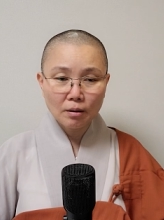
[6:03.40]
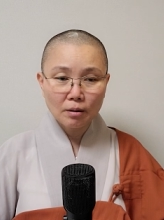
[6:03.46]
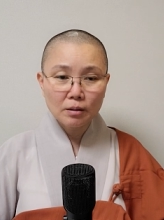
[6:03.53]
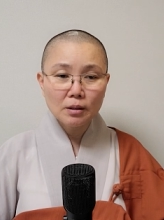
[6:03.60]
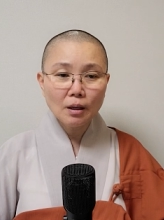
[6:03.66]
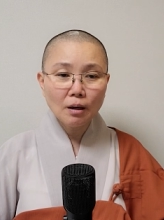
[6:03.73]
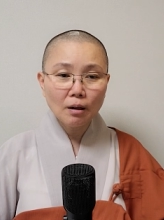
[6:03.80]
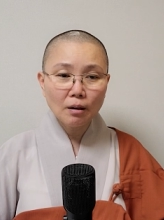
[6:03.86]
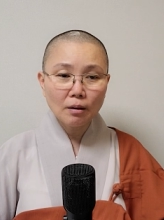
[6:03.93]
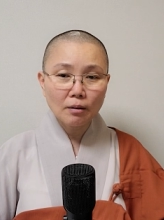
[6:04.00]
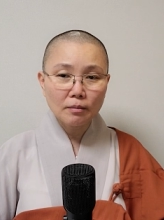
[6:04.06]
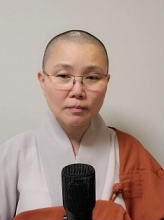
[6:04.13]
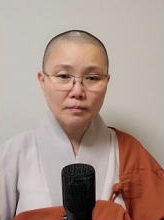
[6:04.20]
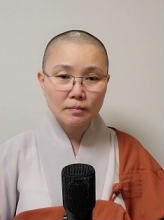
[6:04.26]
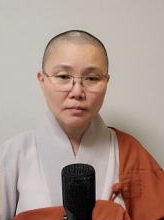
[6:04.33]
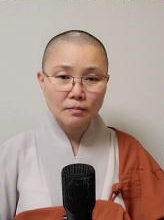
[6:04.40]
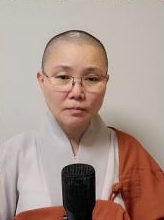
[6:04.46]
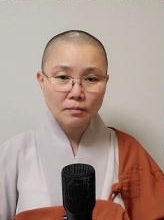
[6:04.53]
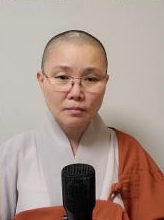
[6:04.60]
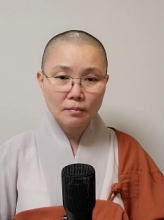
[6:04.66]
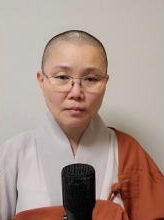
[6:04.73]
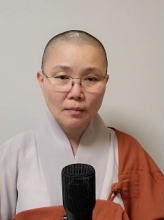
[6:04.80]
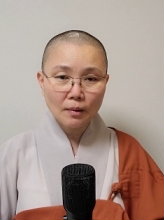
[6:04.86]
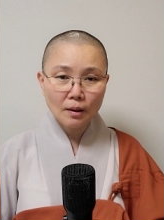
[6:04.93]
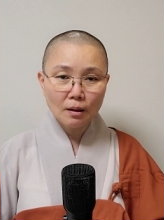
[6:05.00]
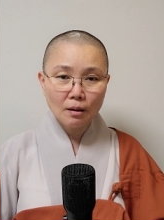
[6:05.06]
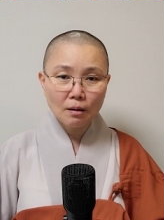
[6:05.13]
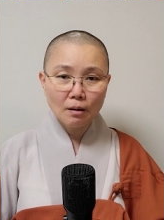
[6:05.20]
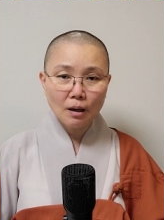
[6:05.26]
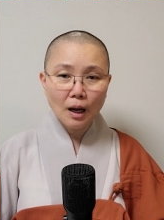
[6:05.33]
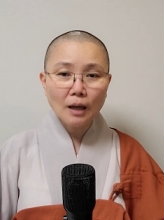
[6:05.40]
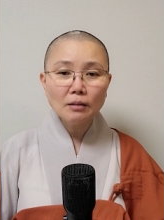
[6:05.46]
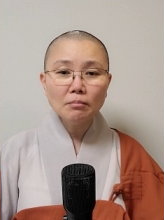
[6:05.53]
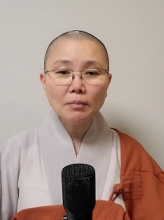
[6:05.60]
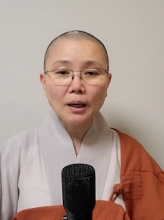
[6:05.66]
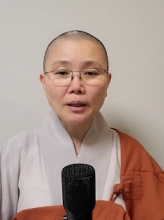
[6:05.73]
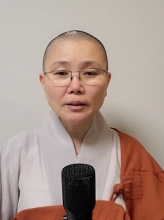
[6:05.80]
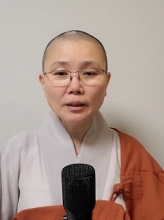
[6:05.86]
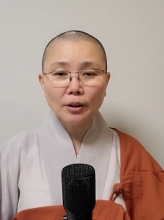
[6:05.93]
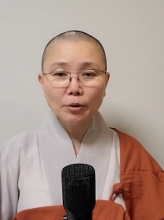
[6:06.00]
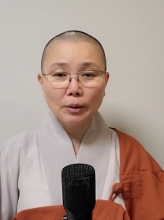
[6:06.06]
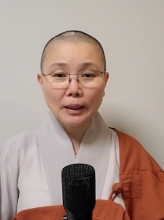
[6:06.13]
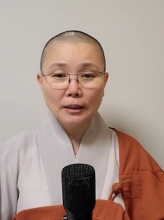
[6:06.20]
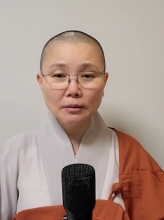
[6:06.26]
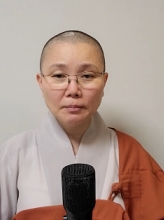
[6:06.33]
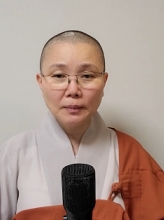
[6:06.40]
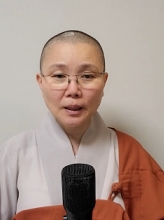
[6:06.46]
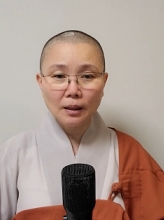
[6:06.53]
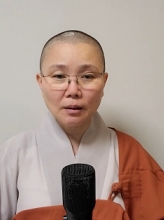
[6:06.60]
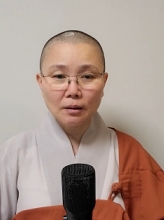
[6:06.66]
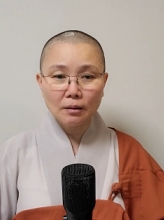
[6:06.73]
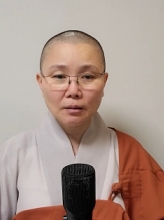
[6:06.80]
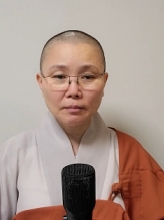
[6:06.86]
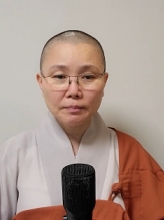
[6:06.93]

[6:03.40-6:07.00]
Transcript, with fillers: 그냥 하는 말이에요. 하는 말.